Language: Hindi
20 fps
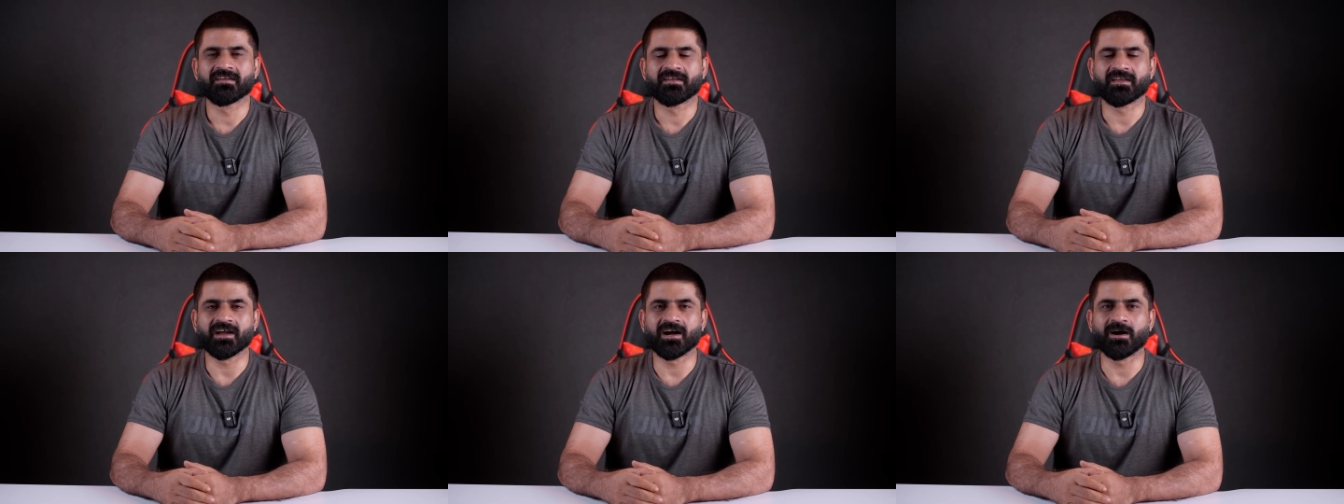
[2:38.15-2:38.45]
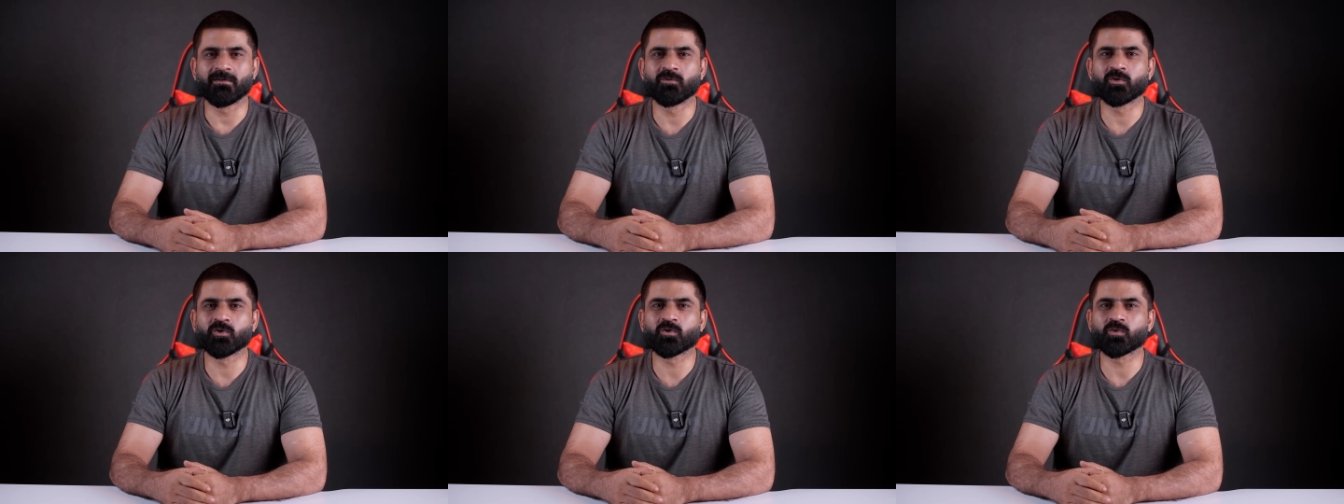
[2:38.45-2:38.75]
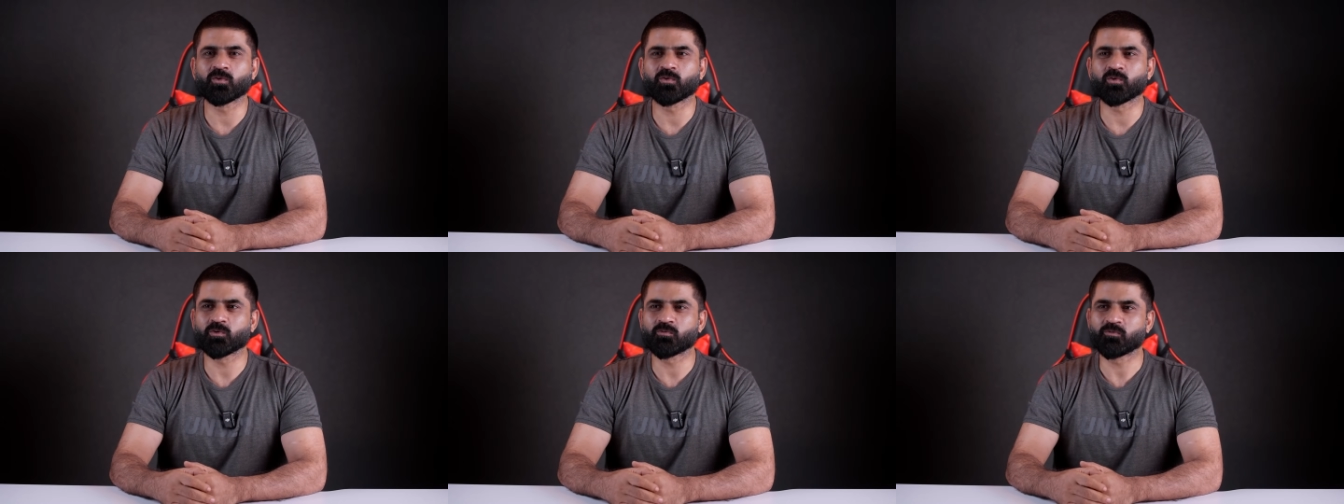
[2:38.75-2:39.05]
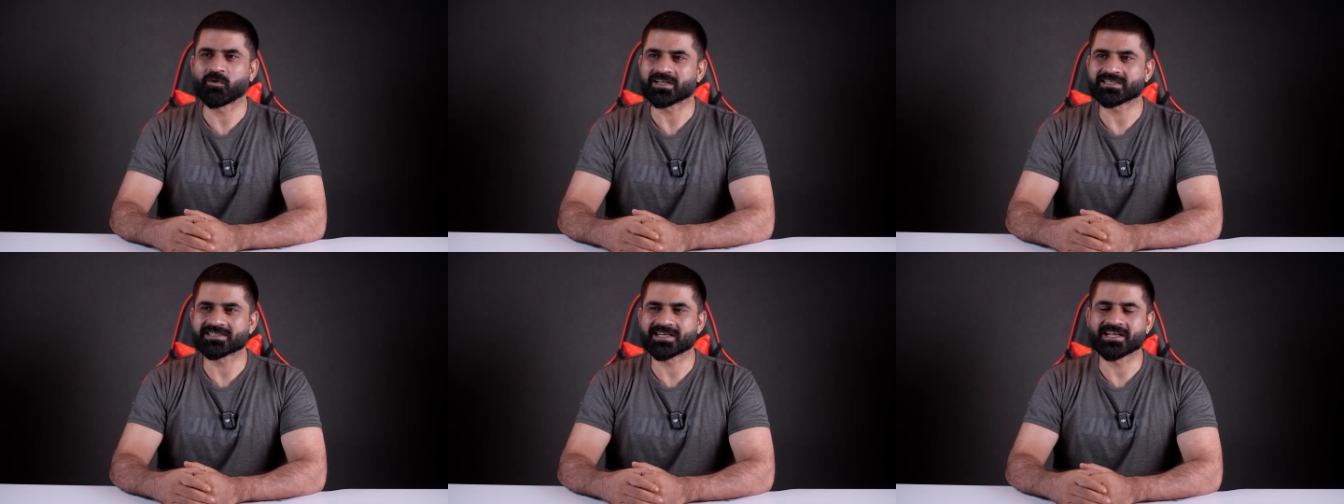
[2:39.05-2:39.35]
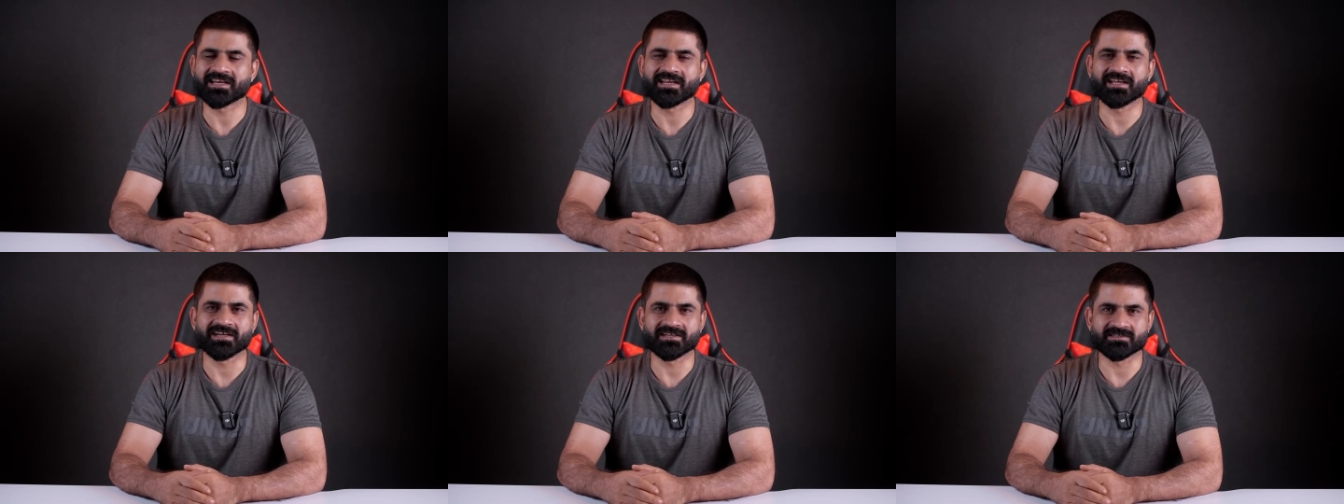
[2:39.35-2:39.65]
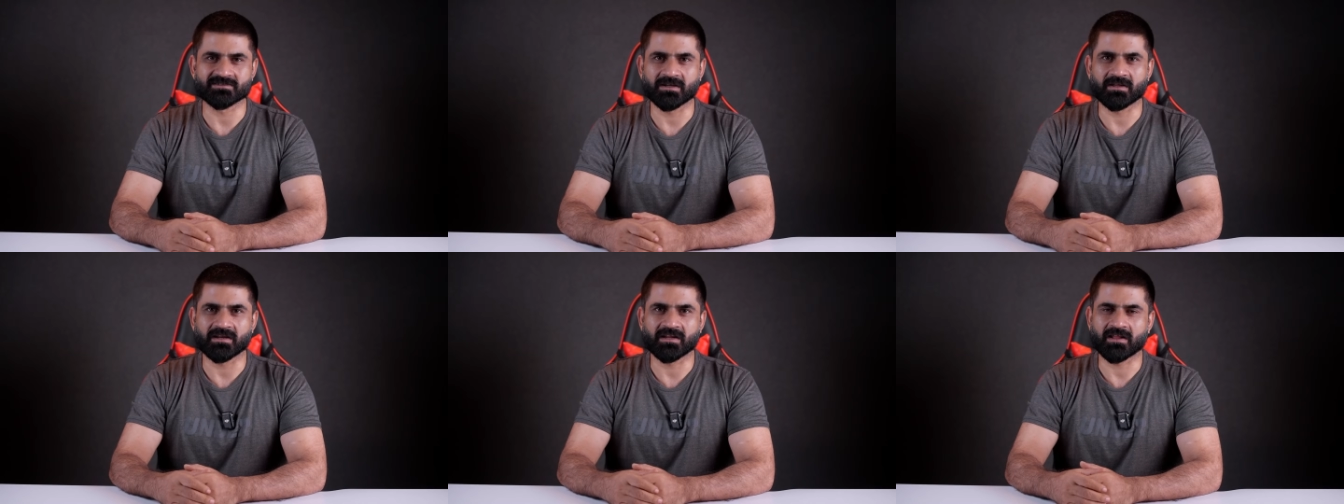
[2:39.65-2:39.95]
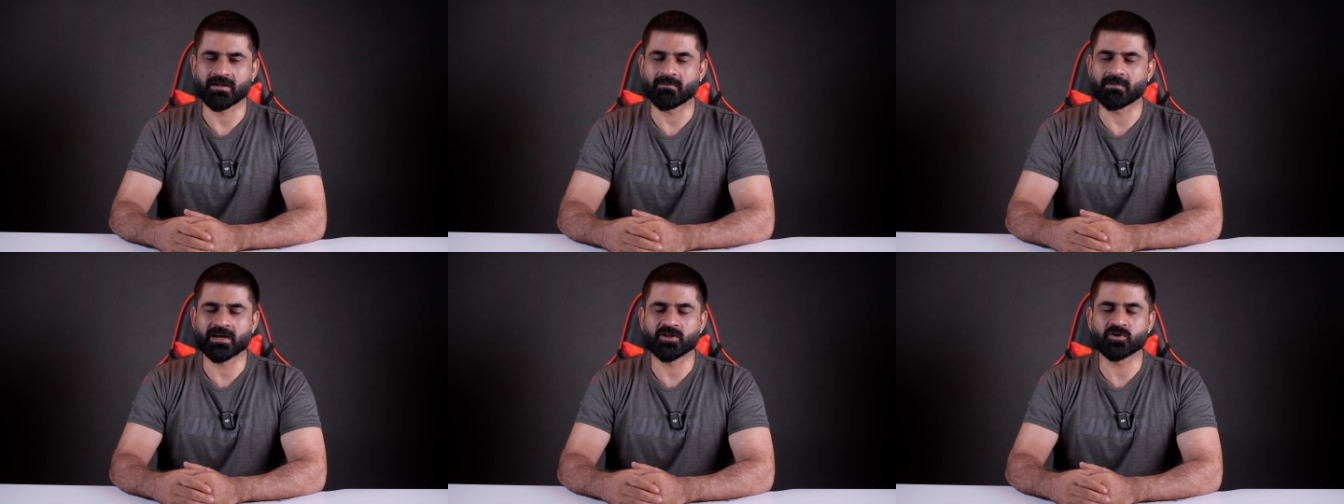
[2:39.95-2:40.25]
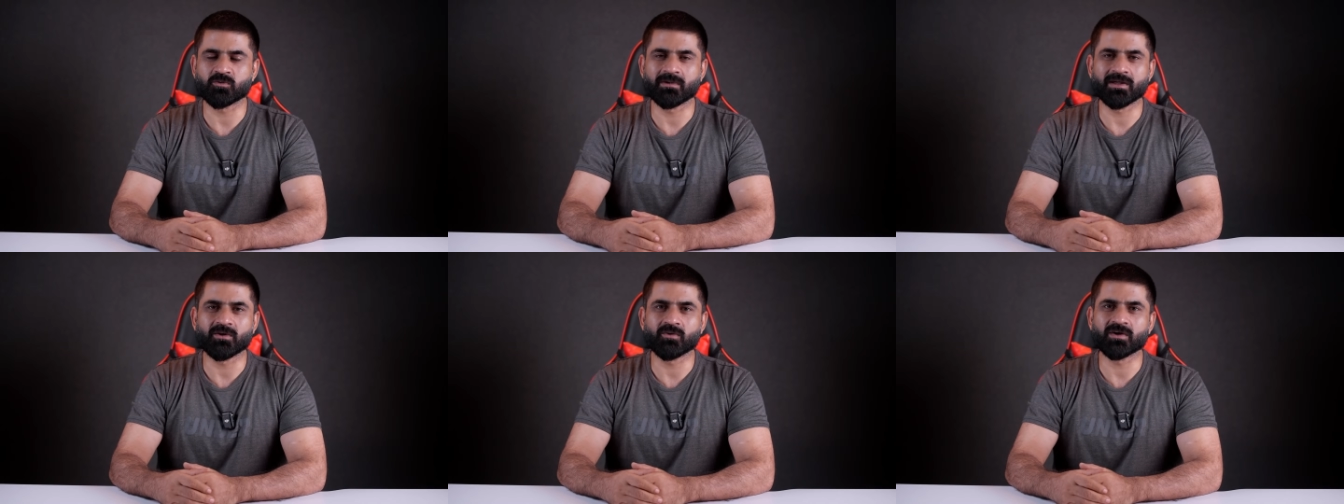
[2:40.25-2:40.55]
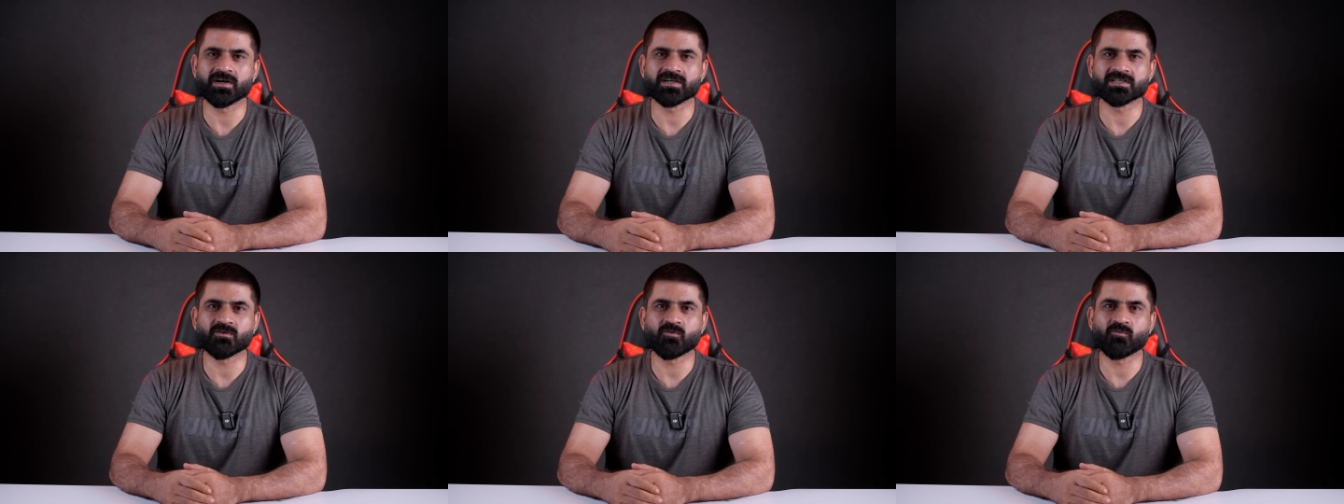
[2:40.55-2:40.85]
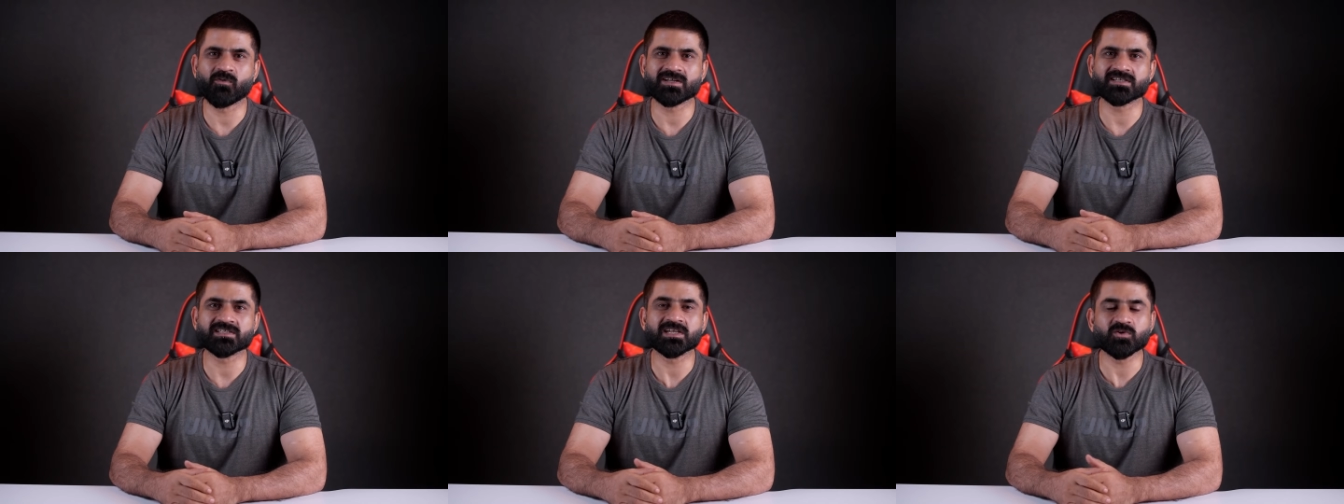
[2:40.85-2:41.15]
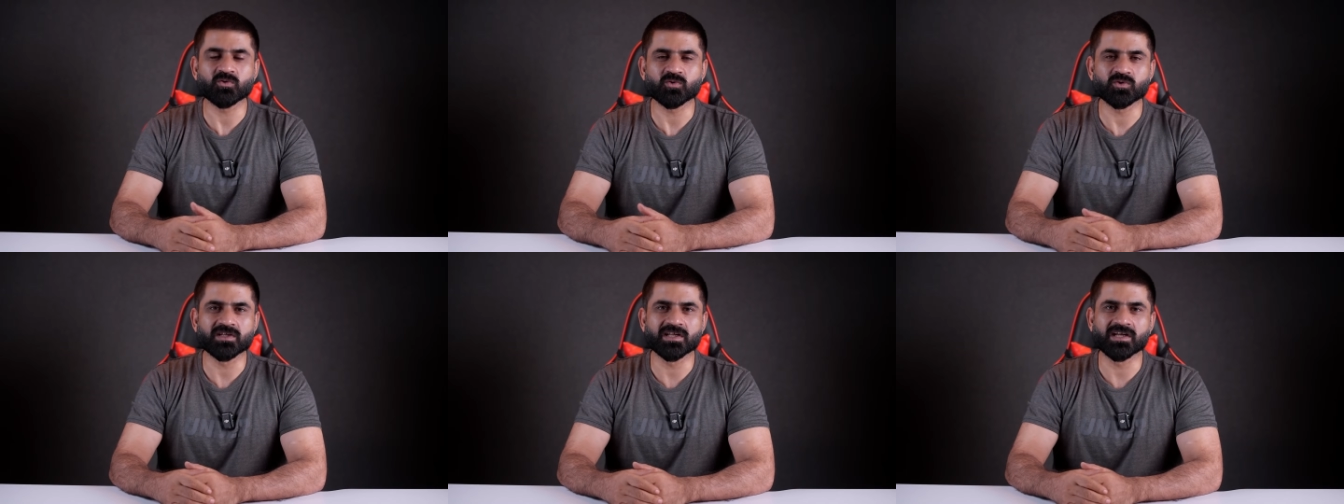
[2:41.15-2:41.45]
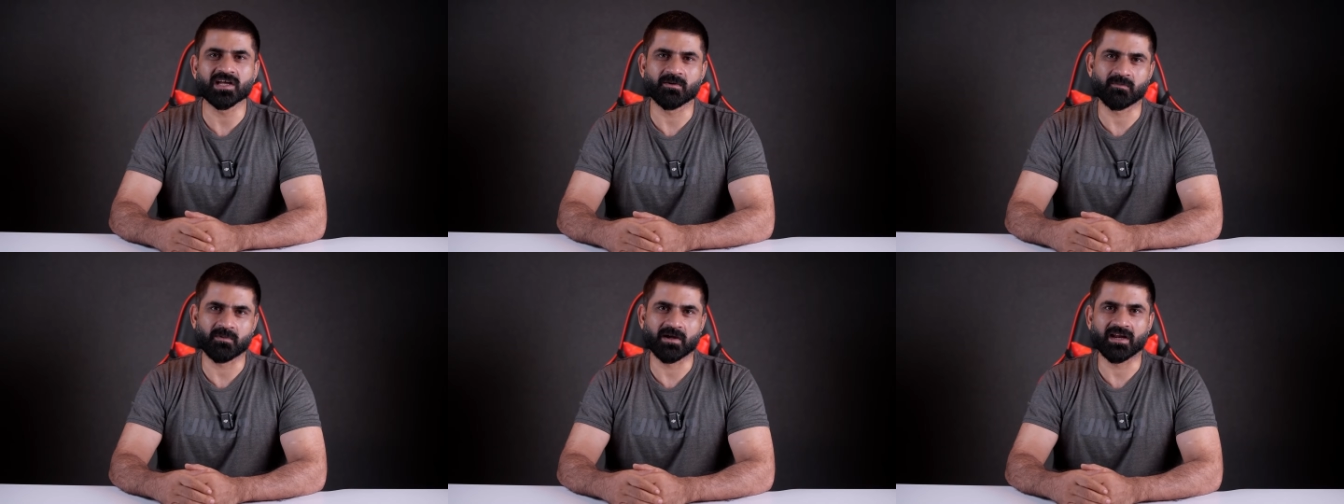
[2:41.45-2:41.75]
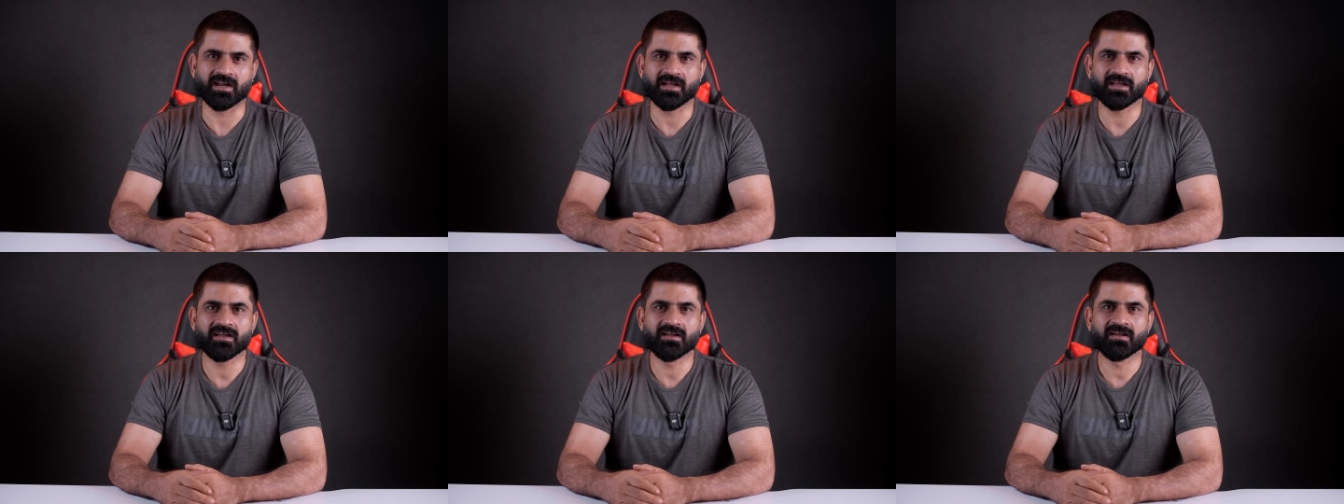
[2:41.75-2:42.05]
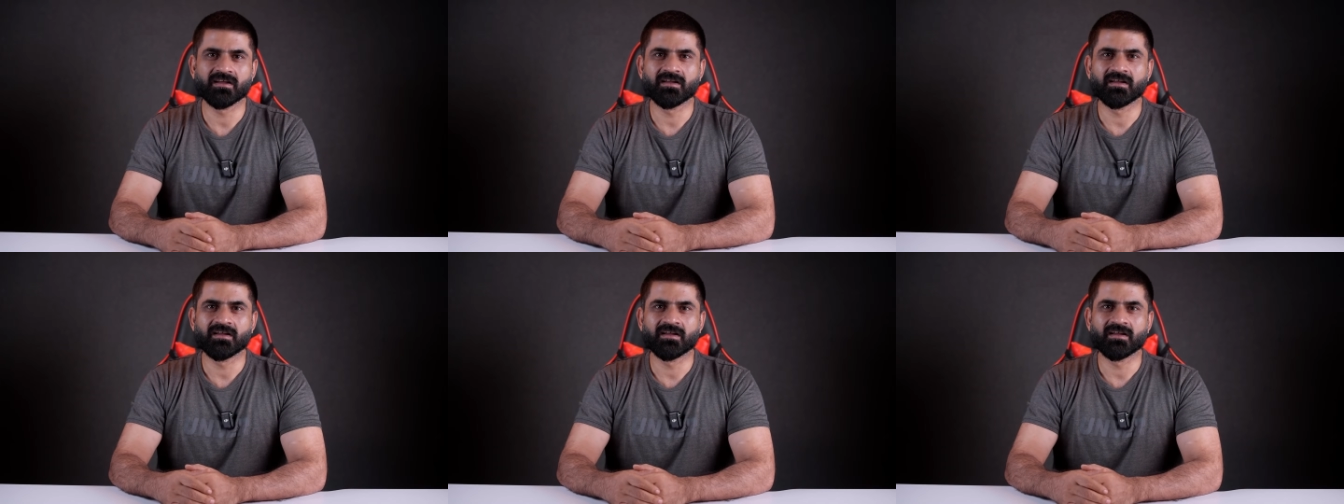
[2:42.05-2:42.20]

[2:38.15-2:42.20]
कि हम लोग को खुद फैसले ही नहीं कर सकते हमारे जो बेरोक्रेट्स हैं वो फैसले खुद नहीं कर पा रहे